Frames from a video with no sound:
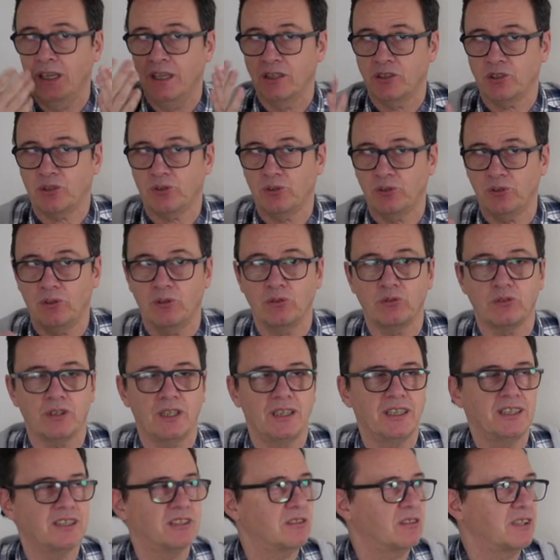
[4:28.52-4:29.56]
sono
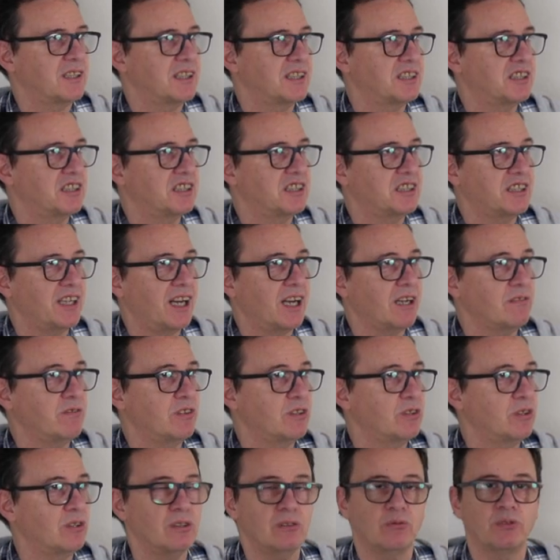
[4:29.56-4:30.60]
l'utilizzo che ci
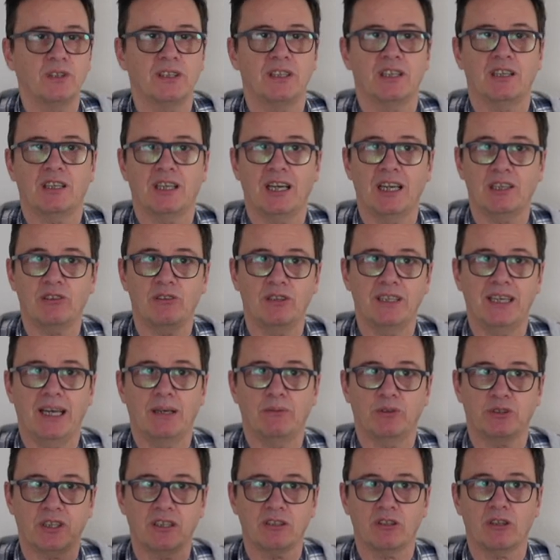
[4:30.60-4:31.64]
servono, quindi
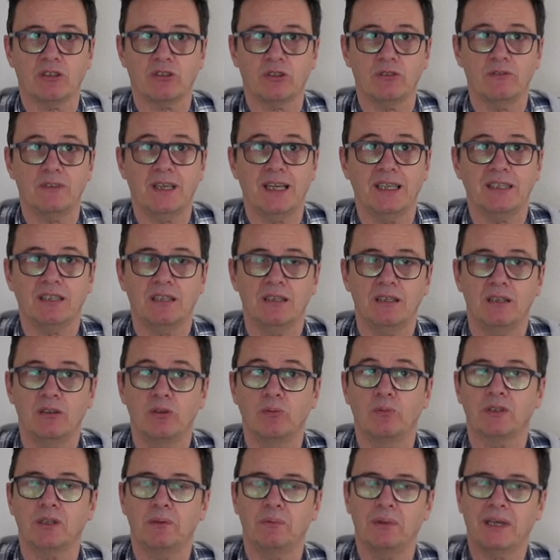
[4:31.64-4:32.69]
calcoliamo 38 watt, lo
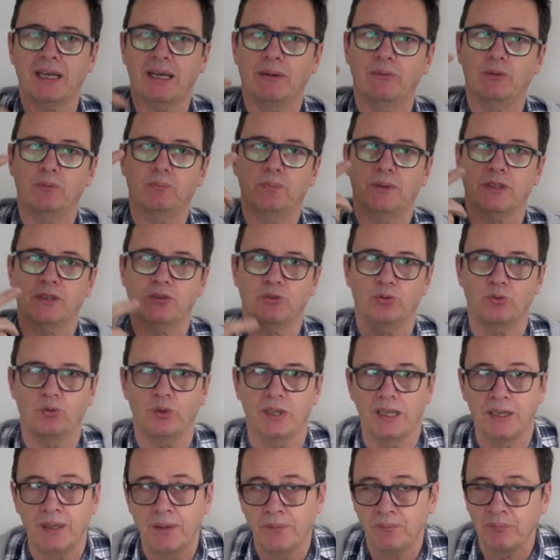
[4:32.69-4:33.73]
moltiplichiamo per
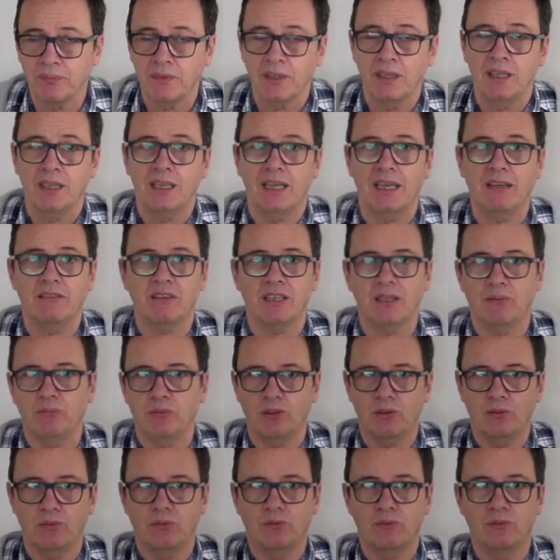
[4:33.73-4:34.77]
2 e
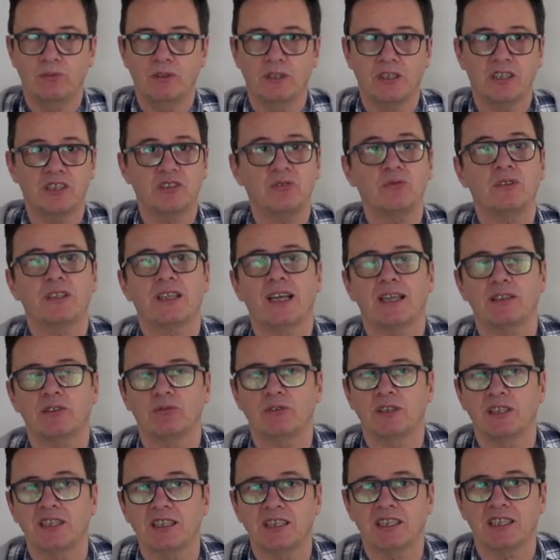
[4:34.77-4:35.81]
avremo un risultato
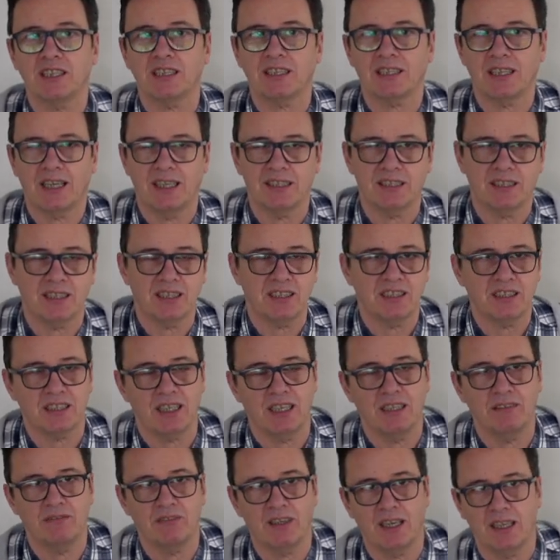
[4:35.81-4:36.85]
di
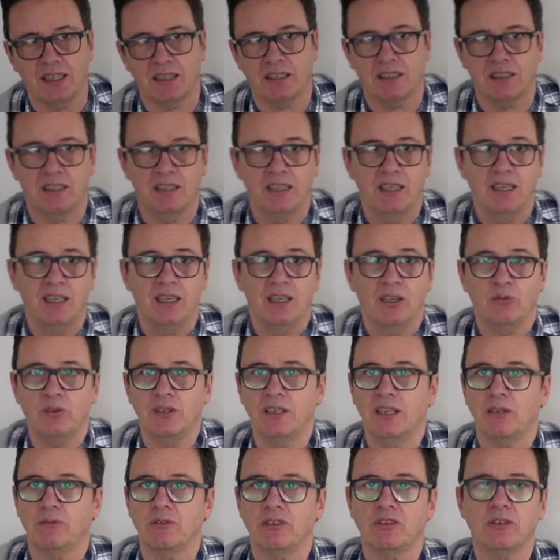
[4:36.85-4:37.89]
76 watt
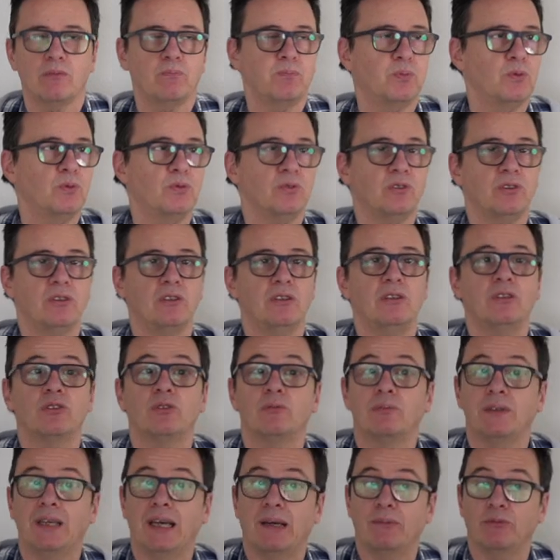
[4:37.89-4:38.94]
quindi a questo punto
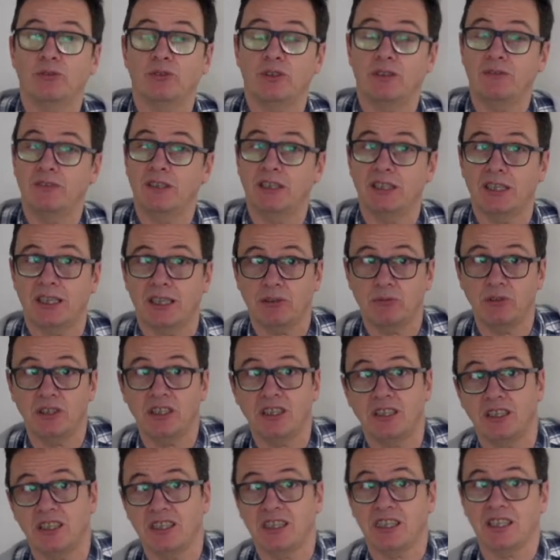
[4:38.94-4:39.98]
dobbiamo dividere
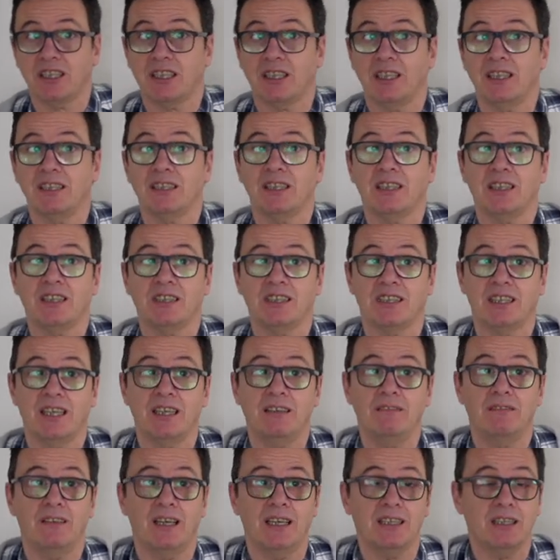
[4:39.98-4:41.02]
questi
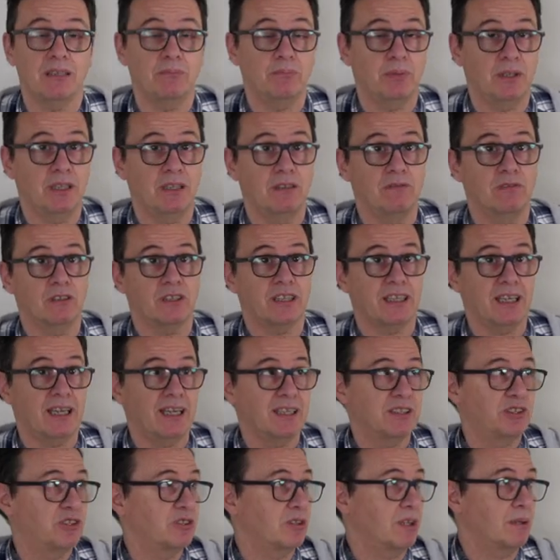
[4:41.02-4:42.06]
76 watt per il
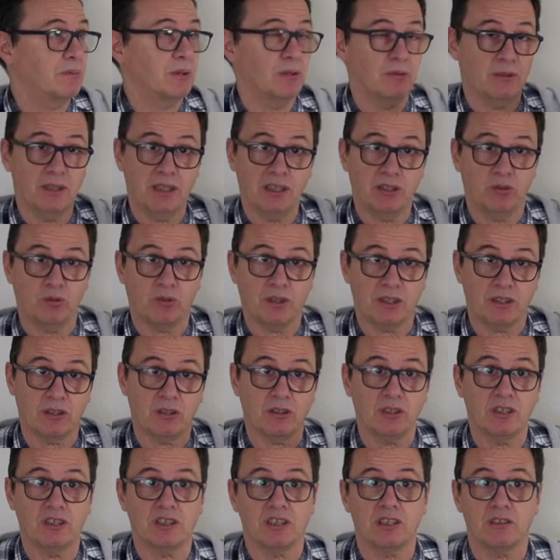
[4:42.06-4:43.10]
voltaggio abbiamo detto
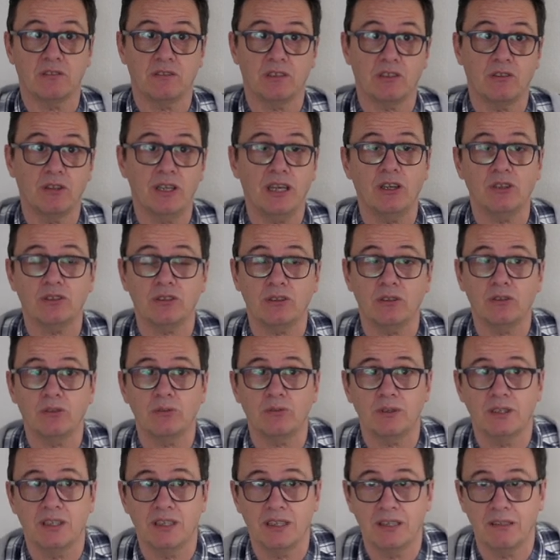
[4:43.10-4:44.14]
14,8
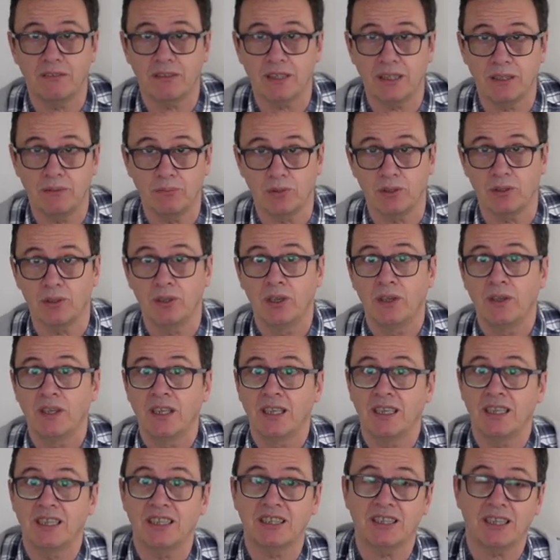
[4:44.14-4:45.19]
quindi avremo
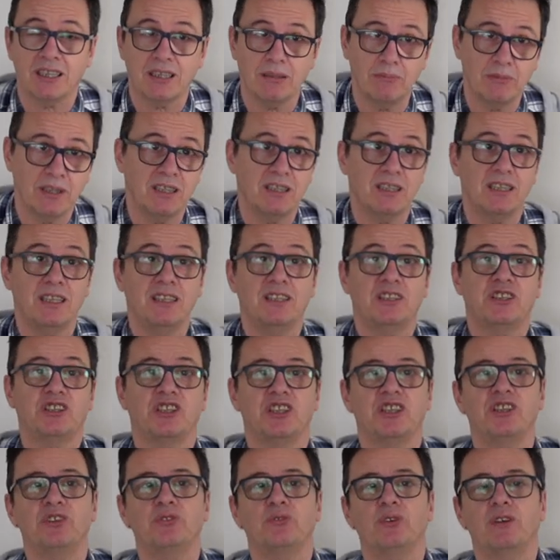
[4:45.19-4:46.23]
esattamente
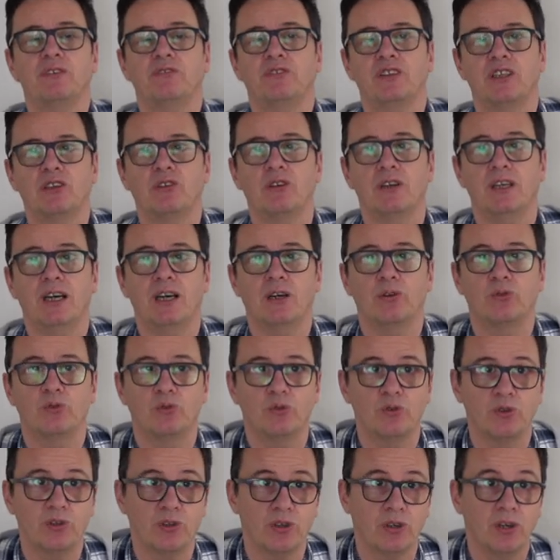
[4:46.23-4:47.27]

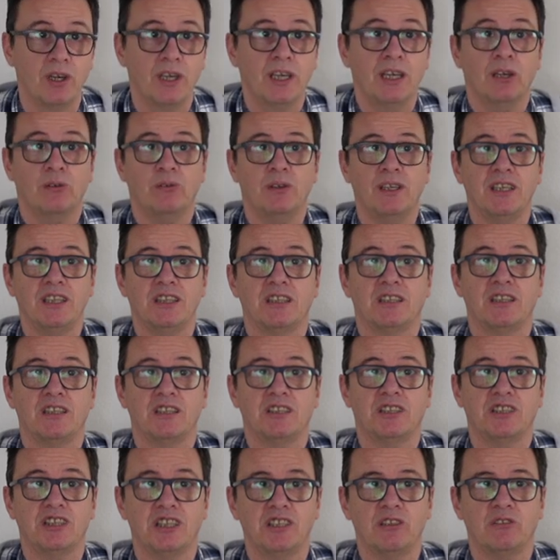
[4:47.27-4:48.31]
5,1 questi
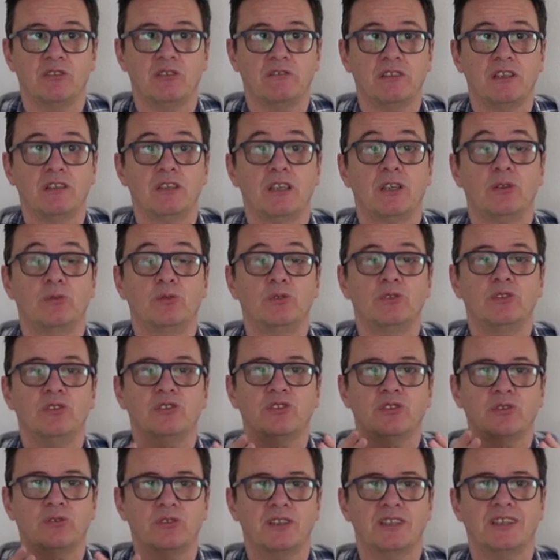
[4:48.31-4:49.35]
5,1
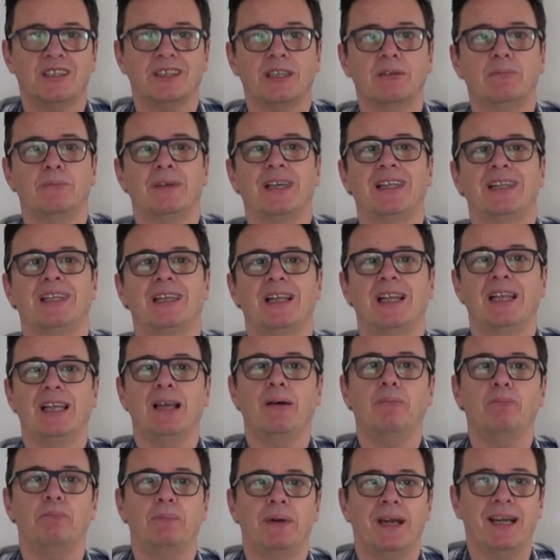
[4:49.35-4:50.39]
sono esattamente gli
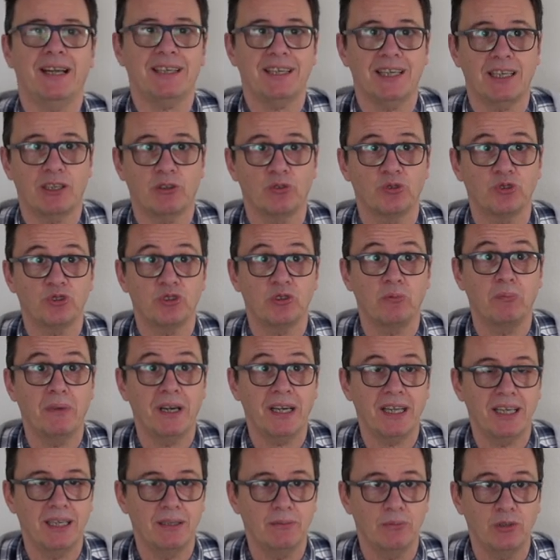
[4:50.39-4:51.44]
ampere che
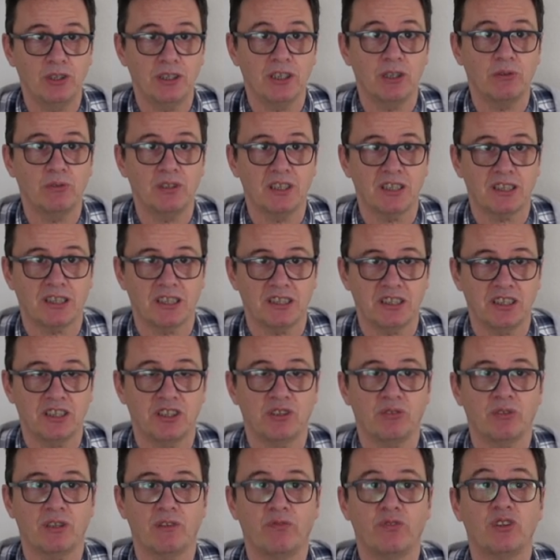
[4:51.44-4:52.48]
consumeremo in questa
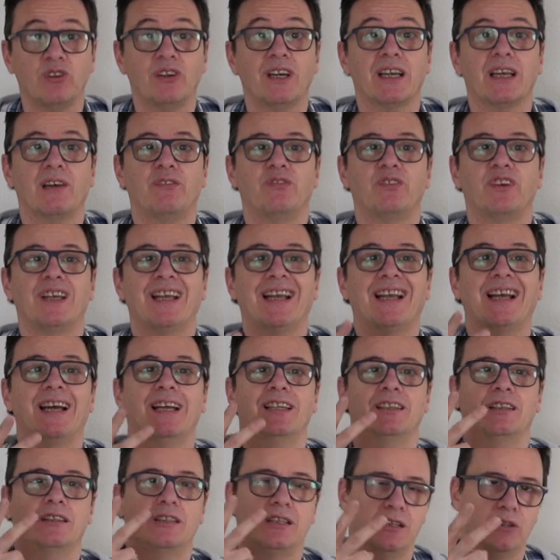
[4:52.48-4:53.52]
sessione fotografica
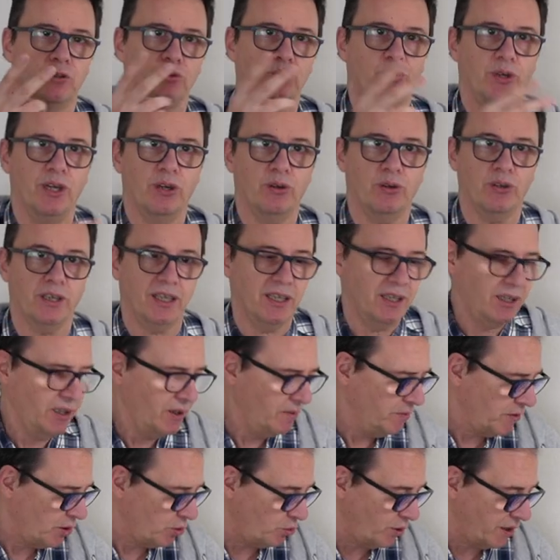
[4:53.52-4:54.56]
di due ore
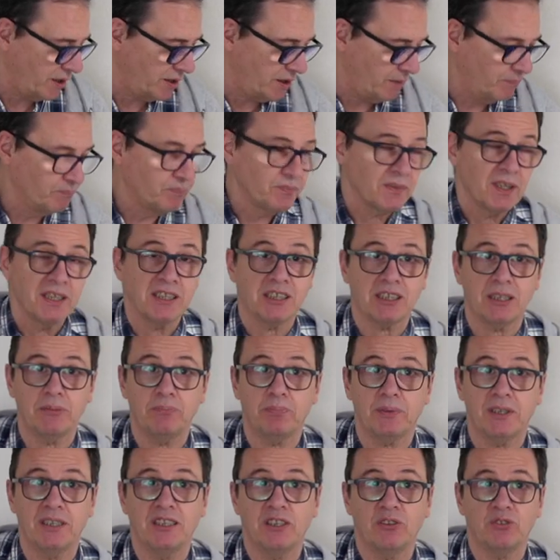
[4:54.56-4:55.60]
quindi se
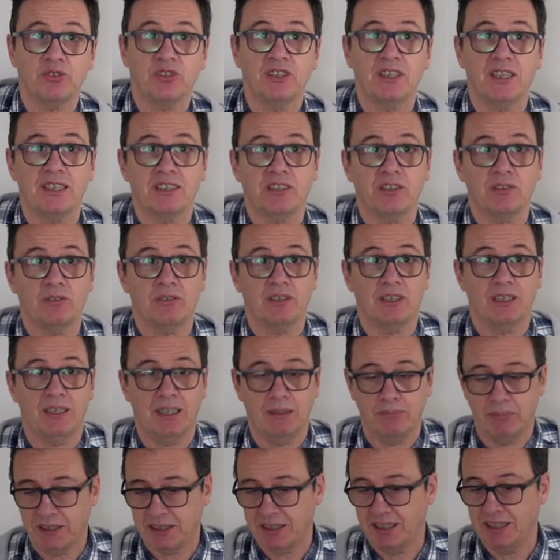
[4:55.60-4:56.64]
prendi in considerazione le
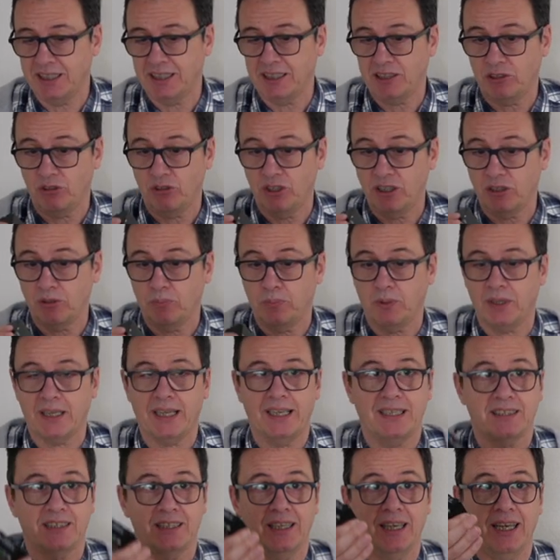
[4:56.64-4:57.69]
batterie che ti ho detto
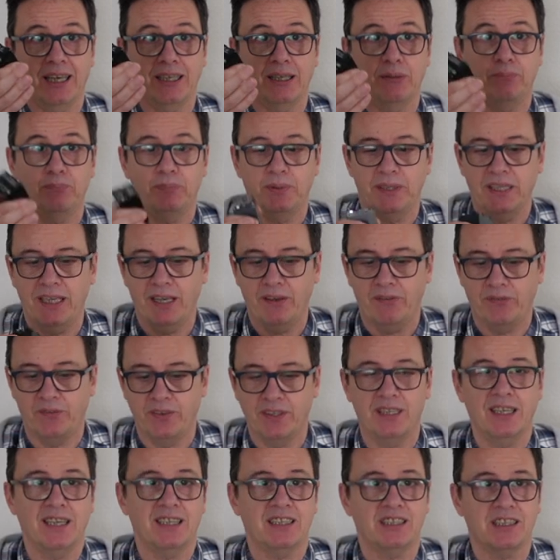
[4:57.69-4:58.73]
poc'anzi l'NPF
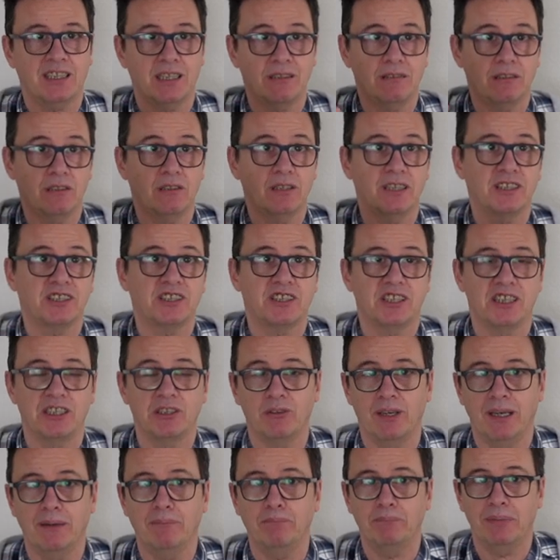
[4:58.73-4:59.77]
da
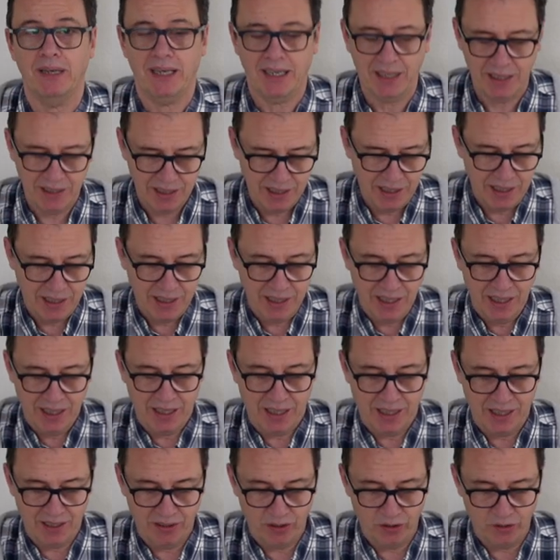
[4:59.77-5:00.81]
6,5 ampere
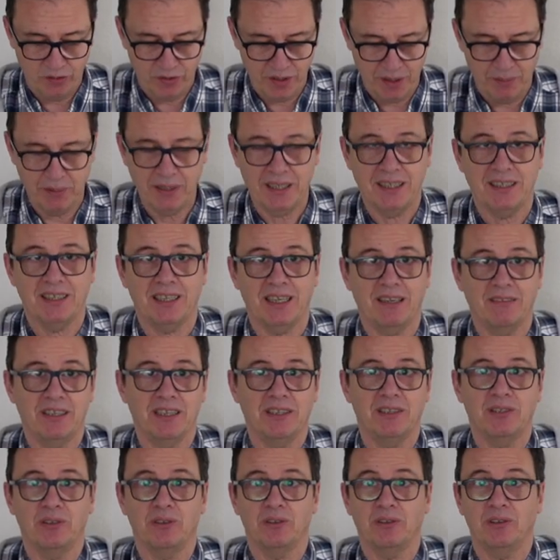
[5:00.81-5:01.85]
Ovviamente
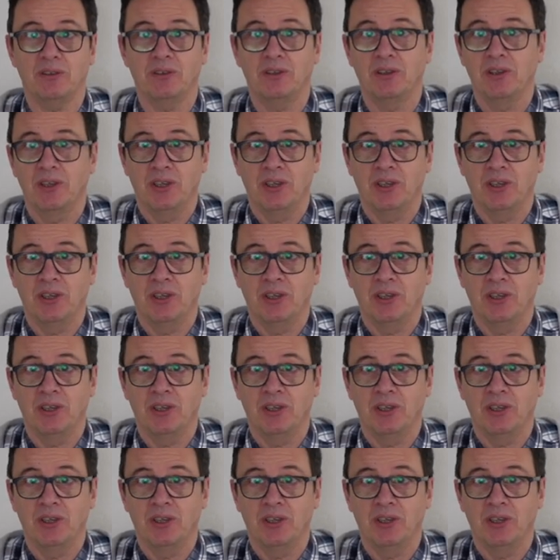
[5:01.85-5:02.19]
avendo